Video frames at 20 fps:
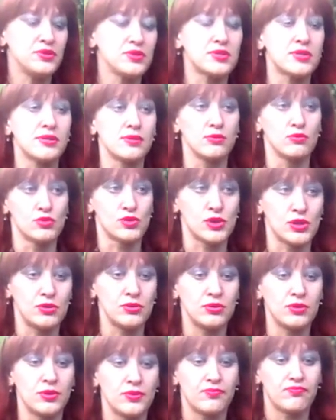не
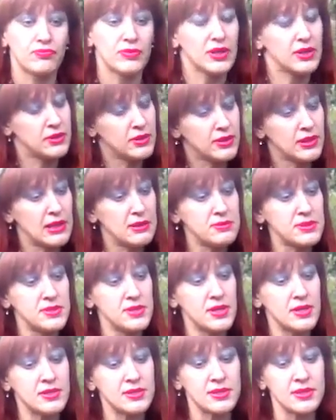слушают. Иногда им
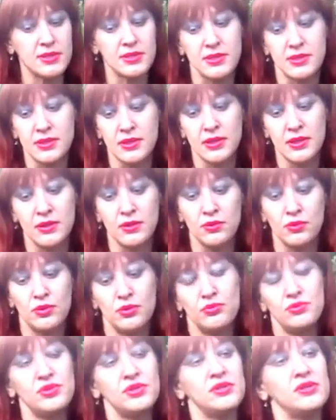снятся сны, но
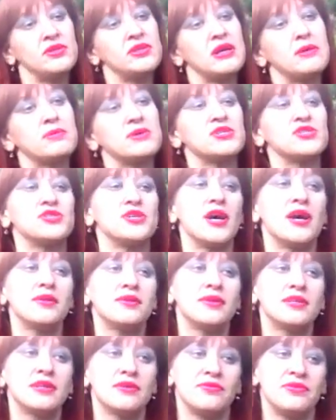люди не
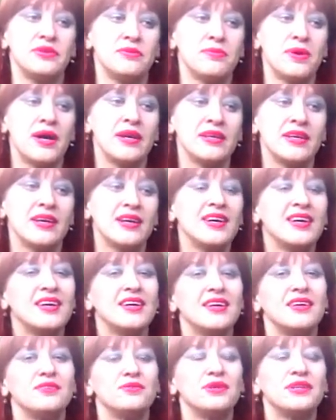обращают на это внимания.
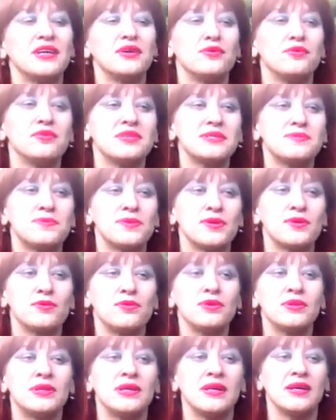Но это голос
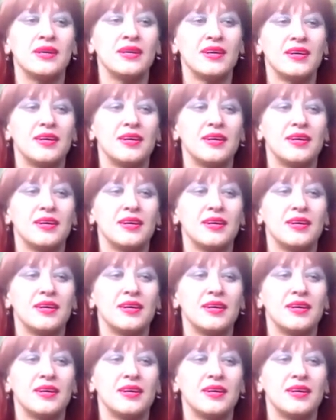природы.